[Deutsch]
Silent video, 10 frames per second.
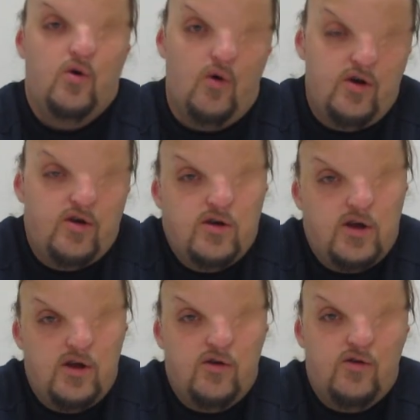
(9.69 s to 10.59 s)
Heute
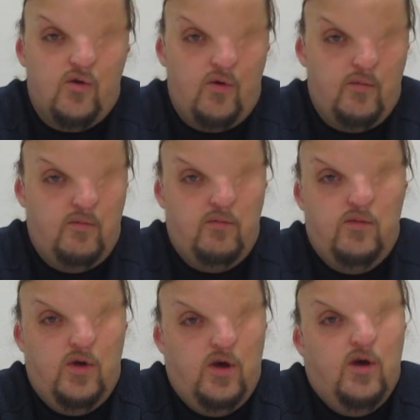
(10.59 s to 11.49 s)
geht es um
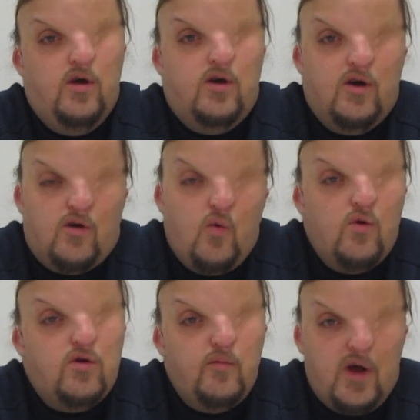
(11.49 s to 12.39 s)

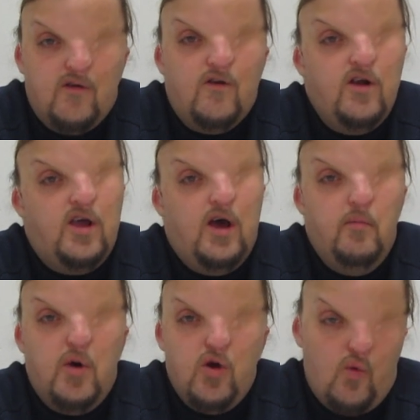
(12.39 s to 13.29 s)
geklonte menschliche
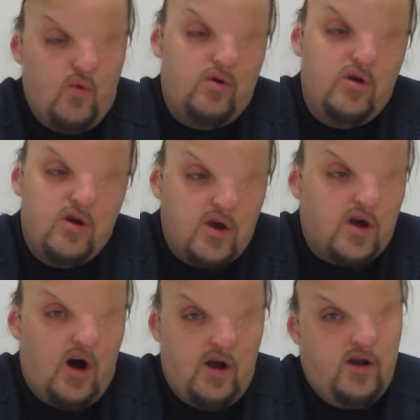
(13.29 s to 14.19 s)
Embryonen, die
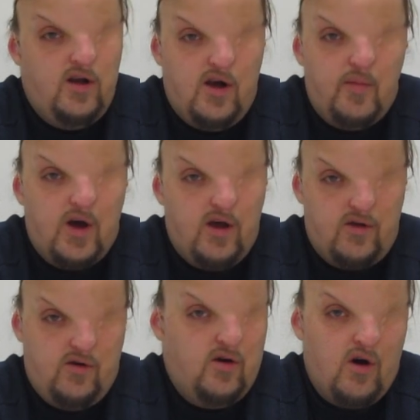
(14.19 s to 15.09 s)
gerade in der
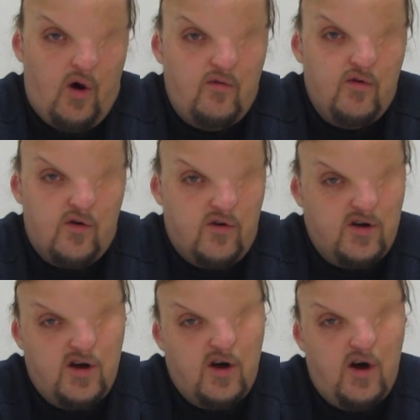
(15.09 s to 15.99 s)
Presse rauf und
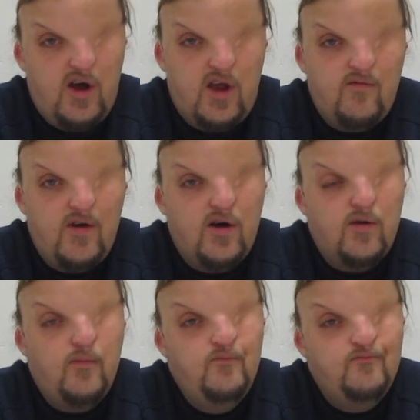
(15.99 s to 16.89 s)
runter gereicht
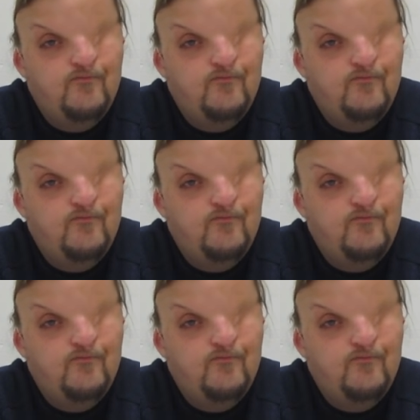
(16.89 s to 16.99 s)
werden.